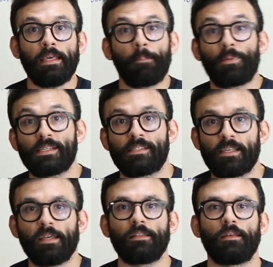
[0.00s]
e
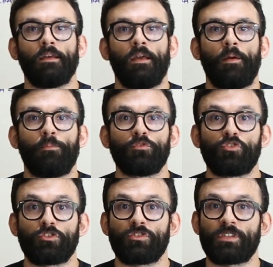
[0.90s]
apresenta para os
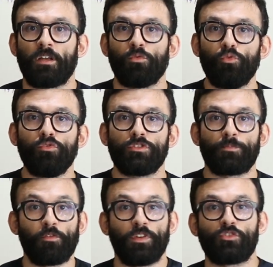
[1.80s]
nossos alunos,
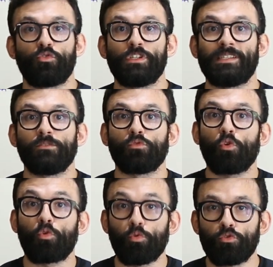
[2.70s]
professores dentro
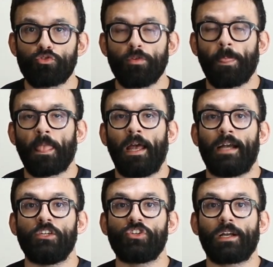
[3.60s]
do curso,
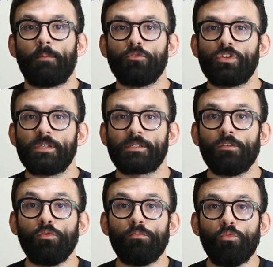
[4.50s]
a gente acaba
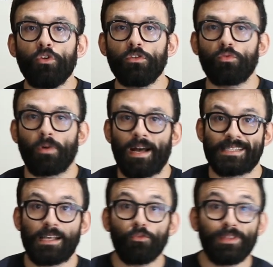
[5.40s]
utilizando muito
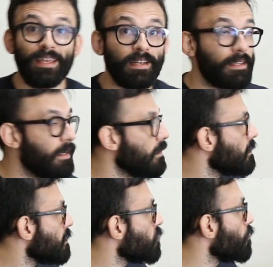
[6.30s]
as
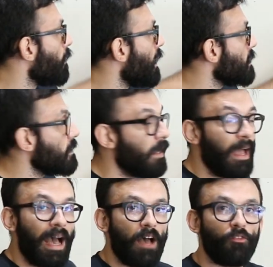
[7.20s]
alternâncias de base
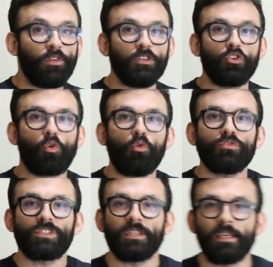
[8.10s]
a fim de
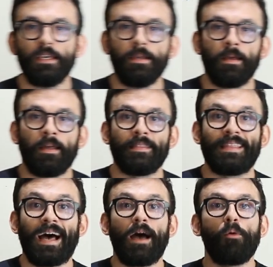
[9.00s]
conseguir
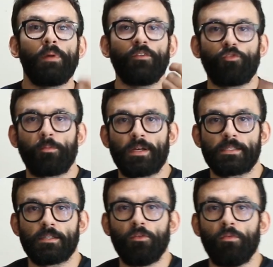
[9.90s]
dar uma
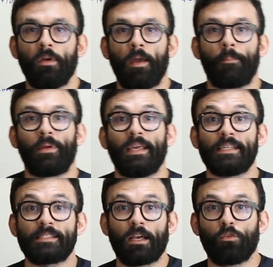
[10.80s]
informação para
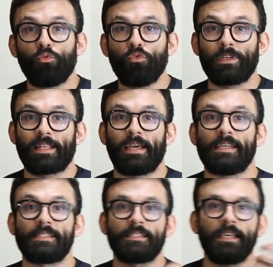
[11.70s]
esse aluno que está
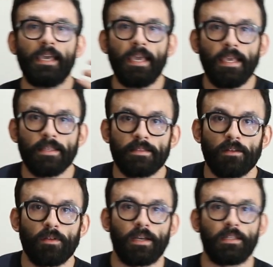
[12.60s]
recém
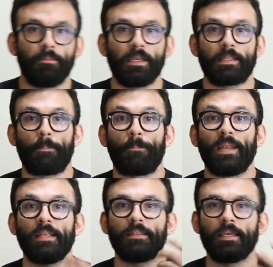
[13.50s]
entrando na academia, está
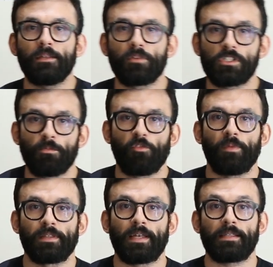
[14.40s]
aprendendo a se
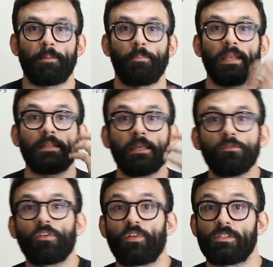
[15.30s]
movimentar, está
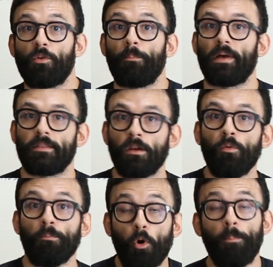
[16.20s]
aprendendo a fazer um padrão,
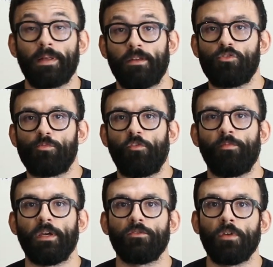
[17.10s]
um bom padrão de
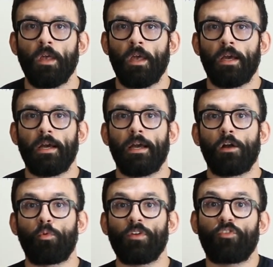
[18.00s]
movimento, é,
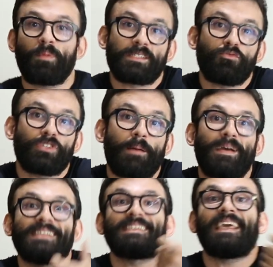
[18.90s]
com a informação de dar
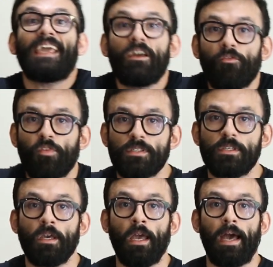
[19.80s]
mais
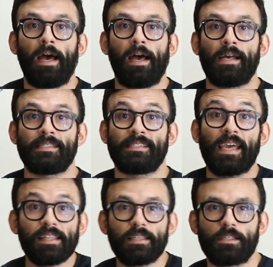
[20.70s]
ênfase a, a
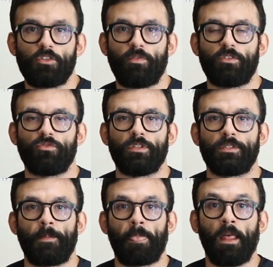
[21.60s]
certas ativações.